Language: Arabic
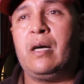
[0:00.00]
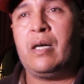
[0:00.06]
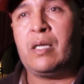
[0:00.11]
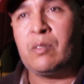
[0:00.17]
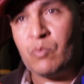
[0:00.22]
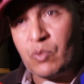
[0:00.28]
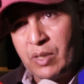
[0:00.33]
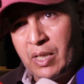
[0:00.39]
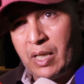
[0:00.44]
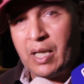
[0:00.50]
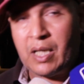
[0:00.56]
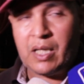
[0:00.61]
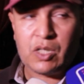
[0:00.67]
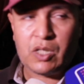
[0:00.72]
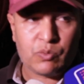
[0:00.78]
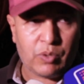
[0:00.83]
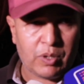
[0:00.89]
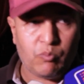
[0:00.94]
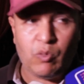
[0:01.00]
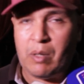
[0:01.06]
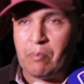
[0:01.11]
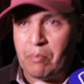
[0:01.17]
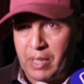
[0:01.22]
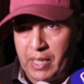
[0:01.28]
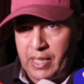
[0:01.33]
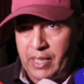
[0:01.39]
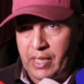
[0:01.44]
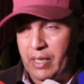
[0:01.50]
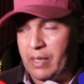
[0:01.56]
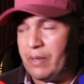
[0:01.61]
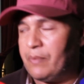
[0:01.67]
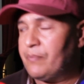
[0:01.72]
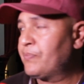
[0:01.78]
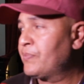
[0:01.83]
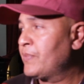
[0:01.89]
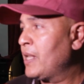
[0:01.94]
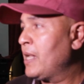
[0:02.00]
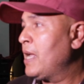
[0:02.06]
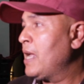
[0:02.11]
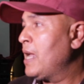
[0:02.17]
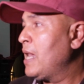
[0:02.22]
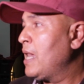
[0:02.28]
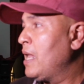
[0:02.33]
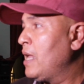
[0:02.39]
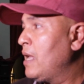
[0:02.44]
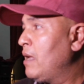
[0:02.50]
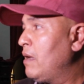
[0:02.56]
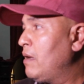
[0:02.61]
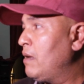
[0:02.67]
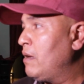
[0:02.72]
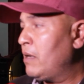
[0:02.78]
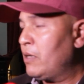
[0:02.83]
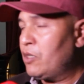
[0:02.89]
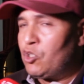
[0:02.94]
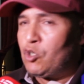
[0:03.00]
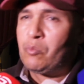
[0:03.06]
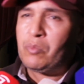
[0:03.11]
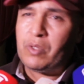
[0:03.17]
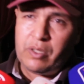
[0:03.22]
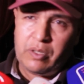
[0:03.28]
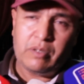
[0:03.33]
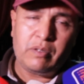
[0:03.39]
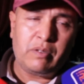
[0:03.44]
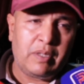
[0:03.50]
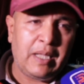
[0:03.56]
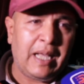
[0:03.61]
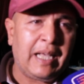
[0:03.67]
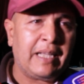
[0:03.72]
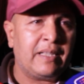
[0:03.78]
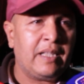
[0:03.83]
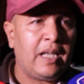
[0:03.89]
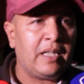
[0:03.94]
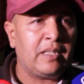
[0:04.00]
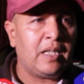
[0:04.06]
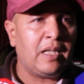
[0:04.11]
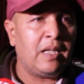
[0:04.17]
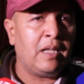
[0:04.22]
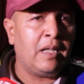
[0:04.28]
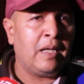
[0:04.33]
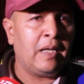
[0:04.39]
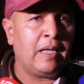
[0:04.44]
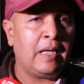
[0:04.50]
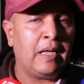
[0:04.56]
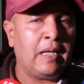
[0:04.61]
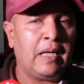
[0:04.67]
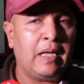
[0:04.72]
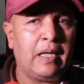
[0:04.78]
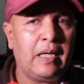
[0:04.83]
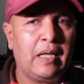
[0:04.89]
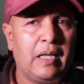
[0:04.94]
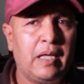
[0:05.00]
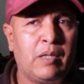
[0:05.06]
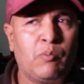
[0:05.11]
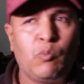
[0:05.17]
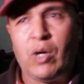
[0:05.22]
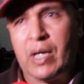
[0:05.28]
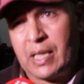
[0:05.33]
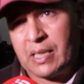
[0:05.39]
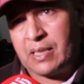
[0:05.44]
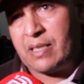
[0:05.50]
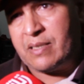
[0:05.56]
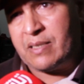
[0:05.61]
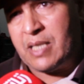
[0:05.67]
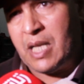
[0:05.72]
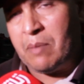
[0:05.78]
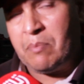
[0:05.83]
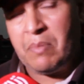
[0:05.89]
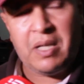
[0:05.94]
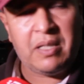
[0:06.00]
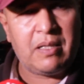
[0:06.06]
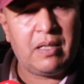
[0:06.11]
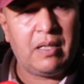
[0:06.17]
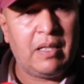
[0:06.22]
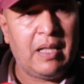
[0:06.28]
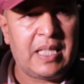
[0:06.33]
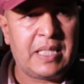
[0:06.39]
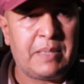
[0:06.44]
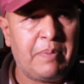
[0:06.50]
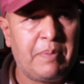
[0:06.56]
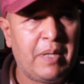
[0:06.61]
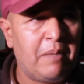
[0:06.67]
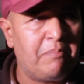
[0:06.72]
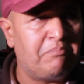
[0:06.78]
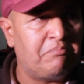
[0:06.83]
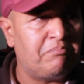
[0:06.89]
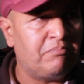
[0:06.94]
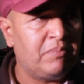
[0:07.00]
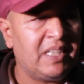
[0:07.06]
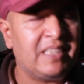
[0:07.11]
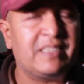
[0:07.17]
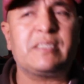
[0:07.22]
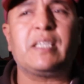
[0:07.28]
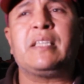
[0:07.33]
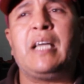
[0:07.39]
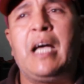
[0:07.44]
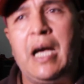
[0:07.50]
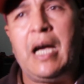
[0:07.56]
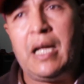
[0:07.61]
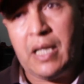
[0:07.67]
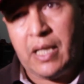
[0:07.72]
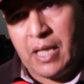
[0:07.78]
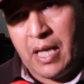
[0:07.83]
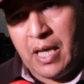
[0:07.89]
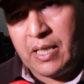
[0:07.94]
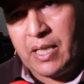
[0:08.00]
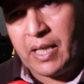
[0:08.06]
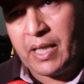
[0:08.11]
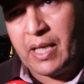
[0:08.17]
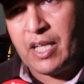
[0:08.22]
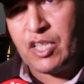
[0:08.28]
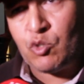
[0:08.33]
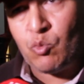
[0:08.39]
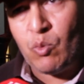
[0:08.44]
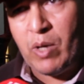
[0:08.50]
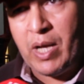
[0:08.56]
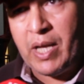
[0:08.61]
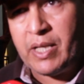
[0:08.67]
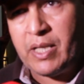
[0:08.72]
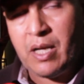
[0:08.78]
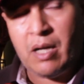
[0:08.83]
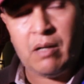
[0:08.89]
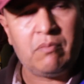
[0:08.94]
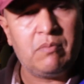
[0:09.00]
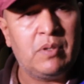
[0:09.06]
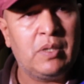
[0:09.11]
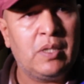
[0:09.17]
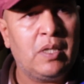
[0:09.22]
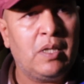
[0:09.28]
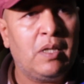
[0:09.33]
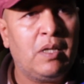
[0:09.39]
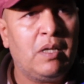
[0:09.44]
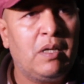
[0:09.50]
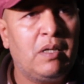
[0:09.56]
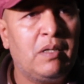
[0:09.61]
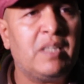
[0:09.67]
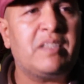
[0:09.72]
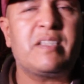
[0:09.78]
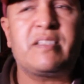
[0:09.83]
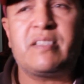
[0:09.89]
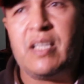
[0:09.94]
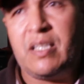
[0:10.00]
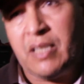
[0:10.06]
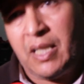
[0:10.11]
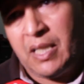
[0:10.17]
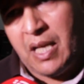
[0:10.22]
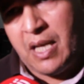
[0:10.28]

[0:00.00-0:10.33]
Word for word: المطلقه الاصوات المعبر عنها آه، اليوم لاحظنا ان المعارضه انسحبت لاسباب اتضح لنا انها كانت واهيه لا تستند على